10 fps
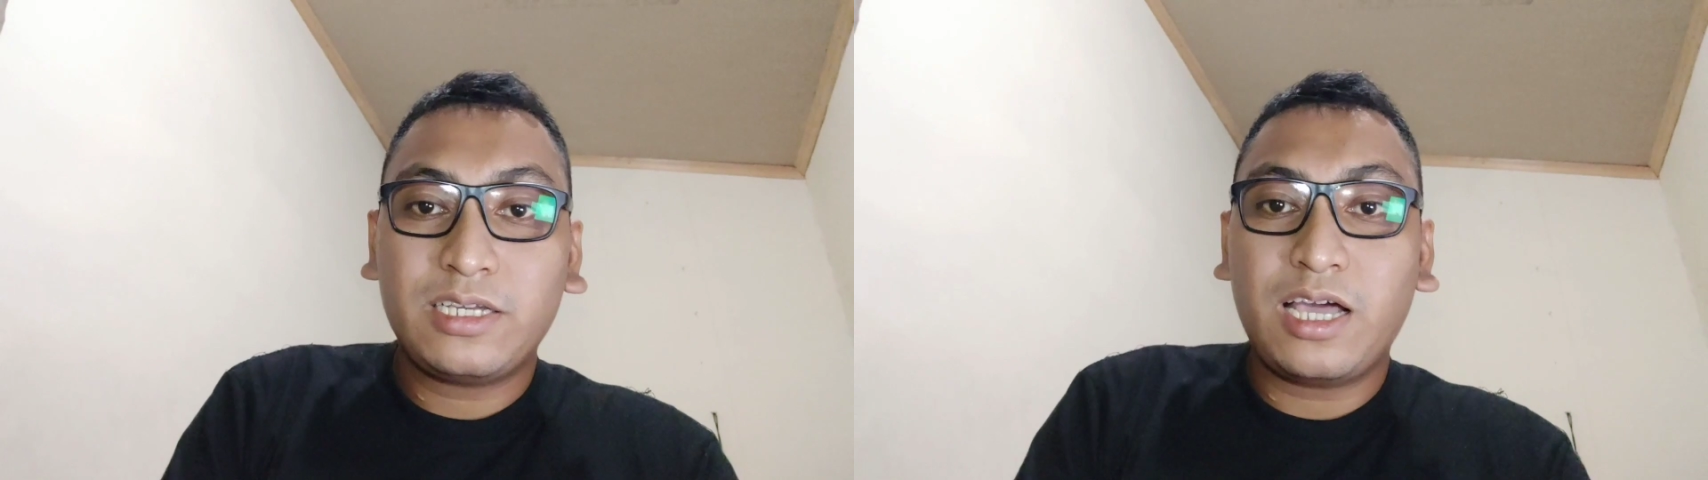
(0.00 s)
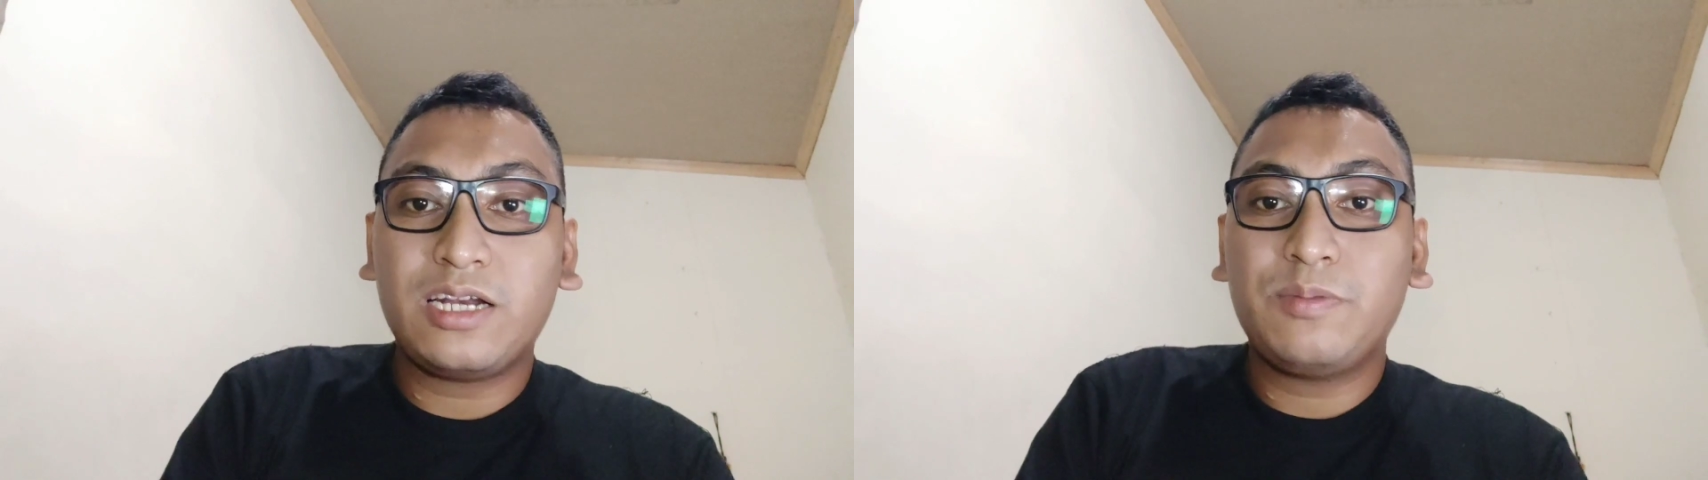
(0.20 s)

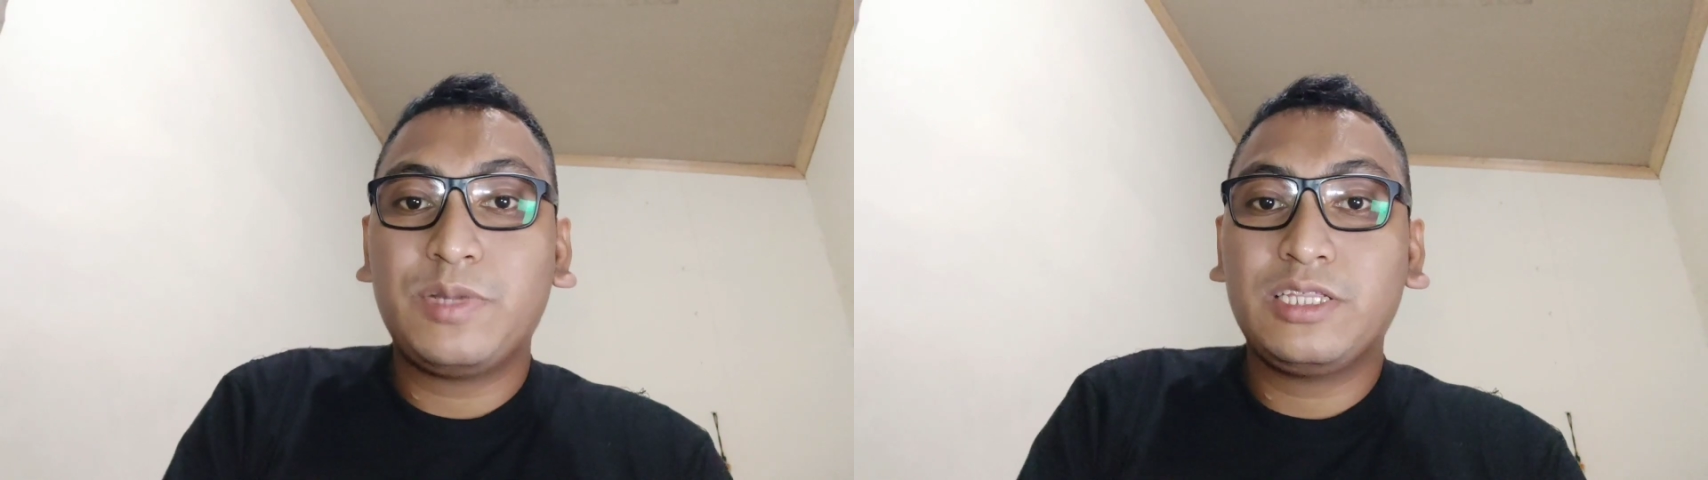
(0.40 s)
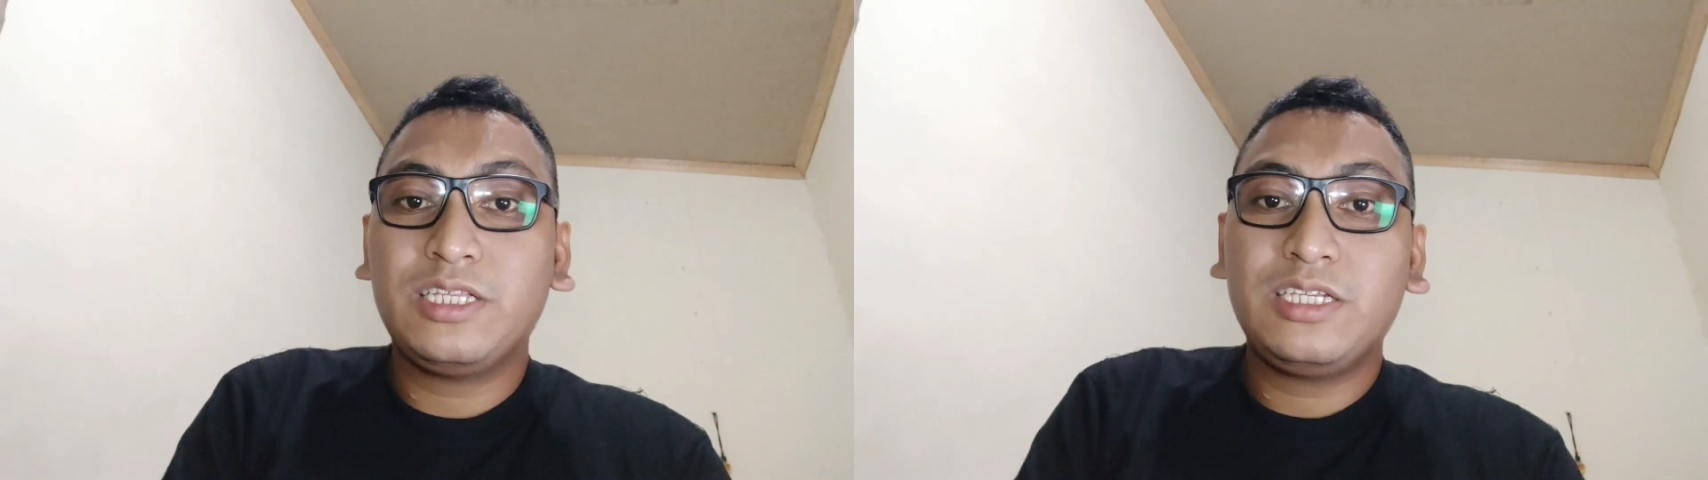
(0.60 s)
karena
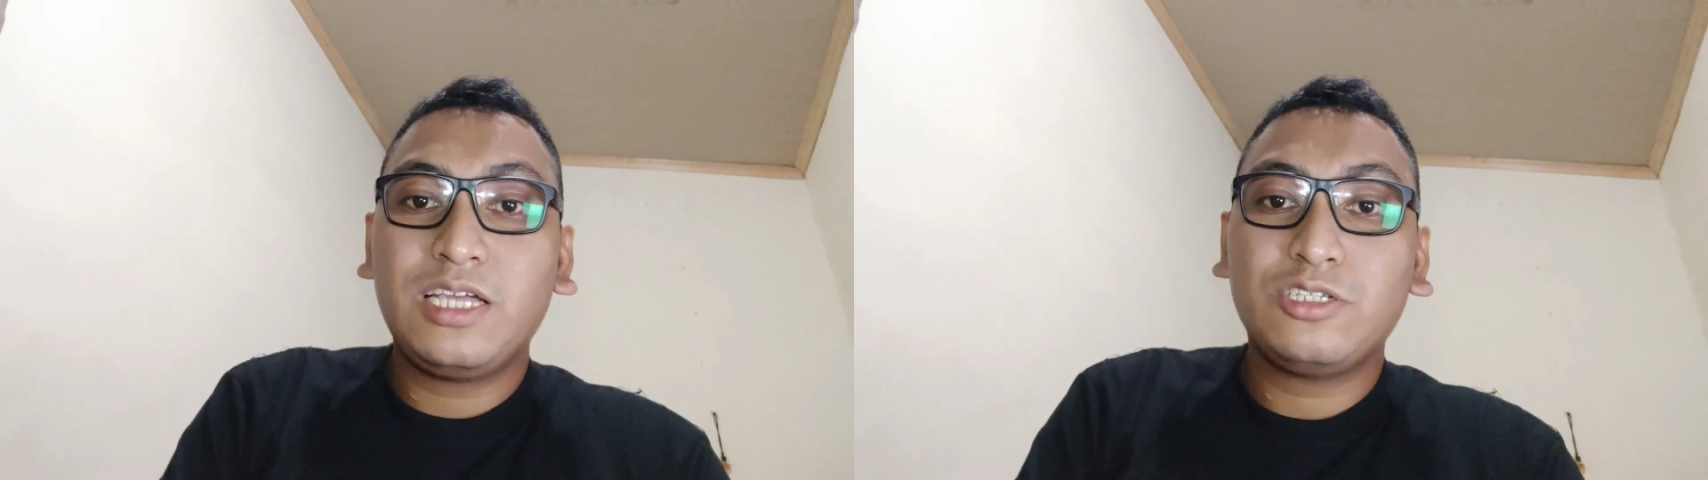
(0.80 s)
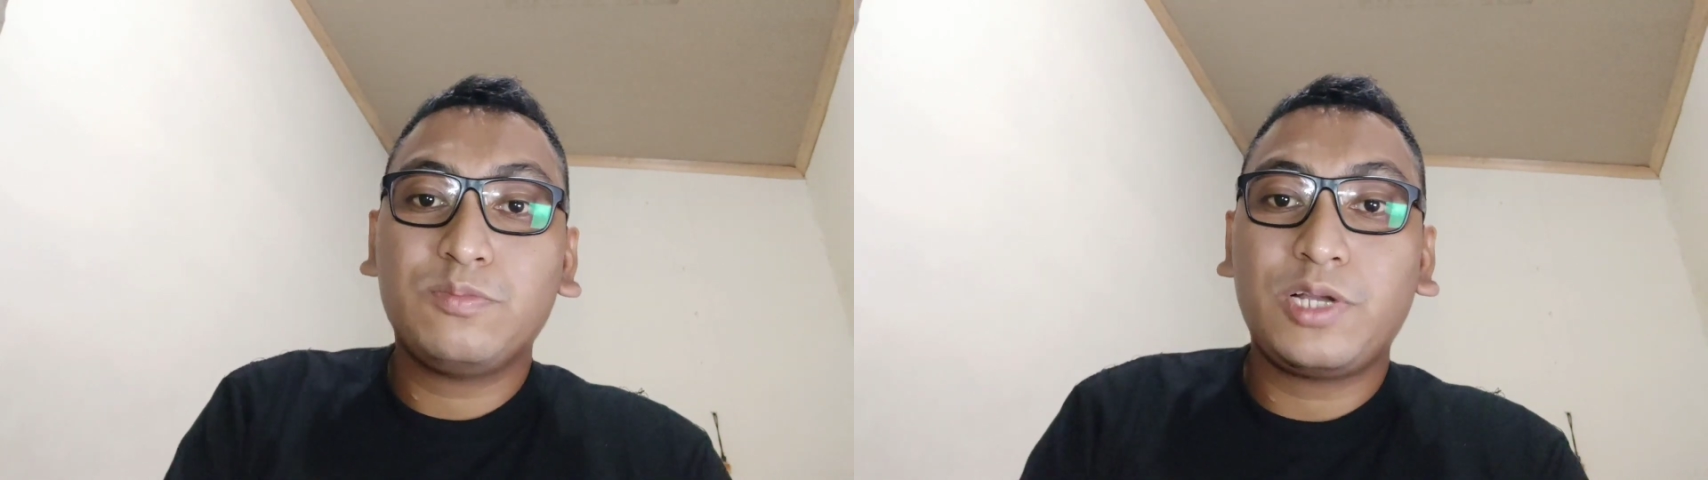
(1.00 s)

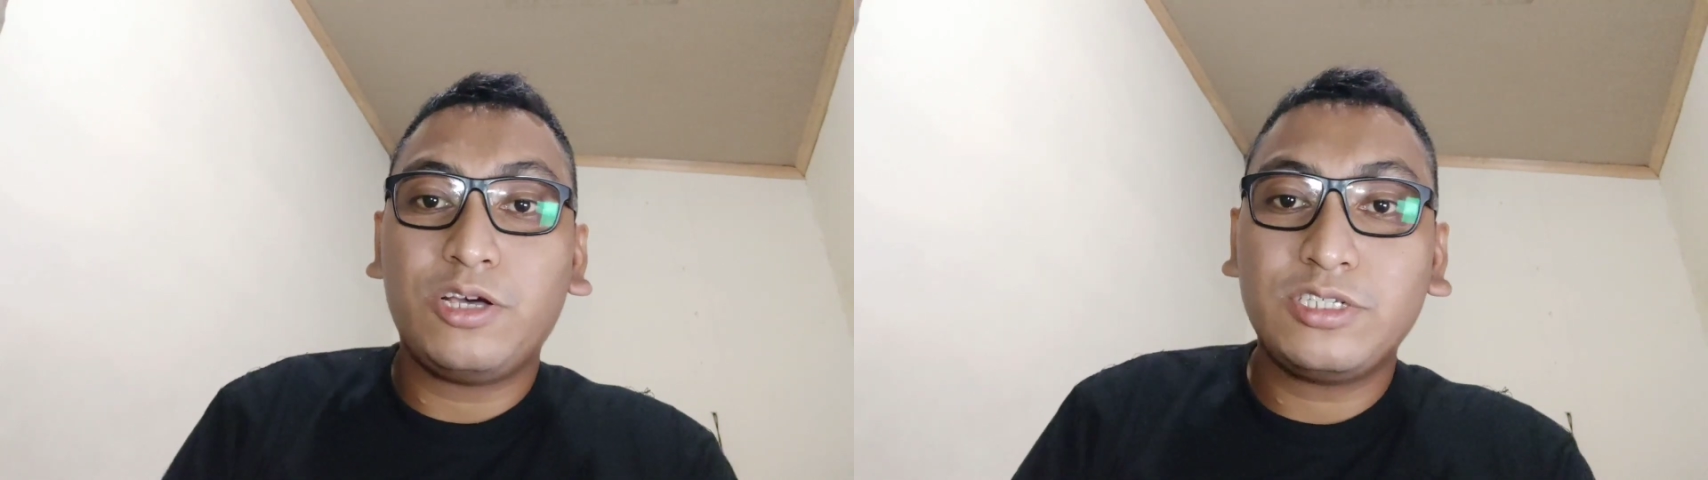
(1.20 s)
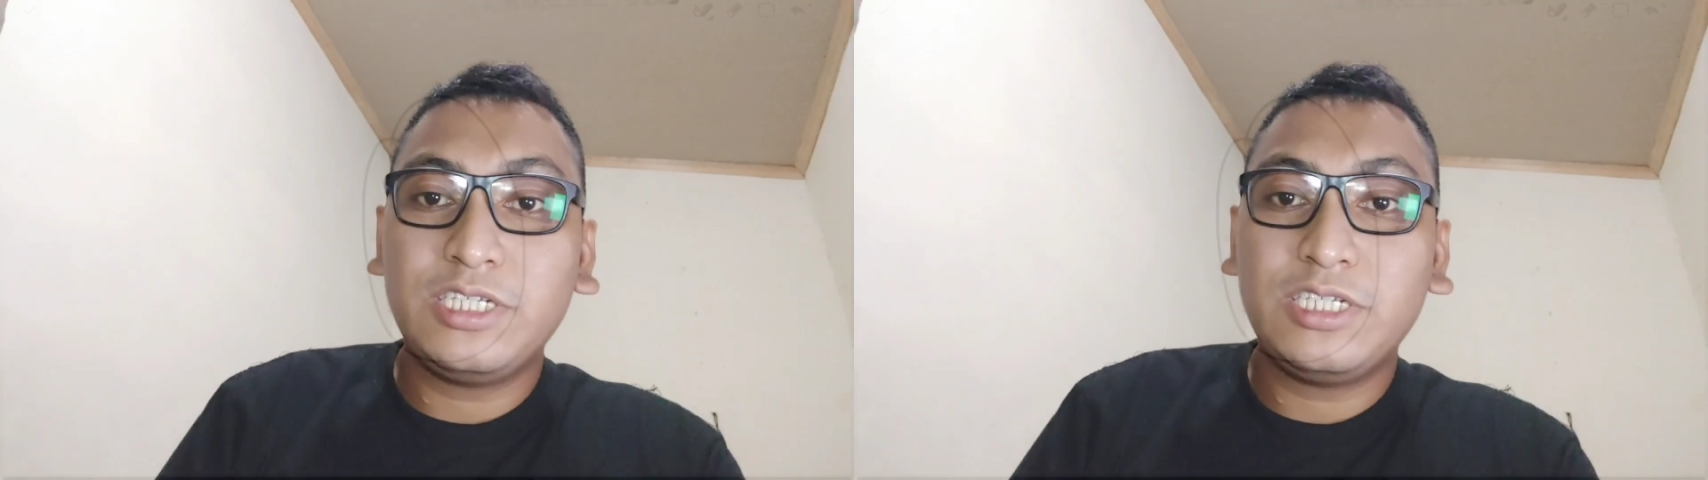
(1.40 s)
berhentinya suplai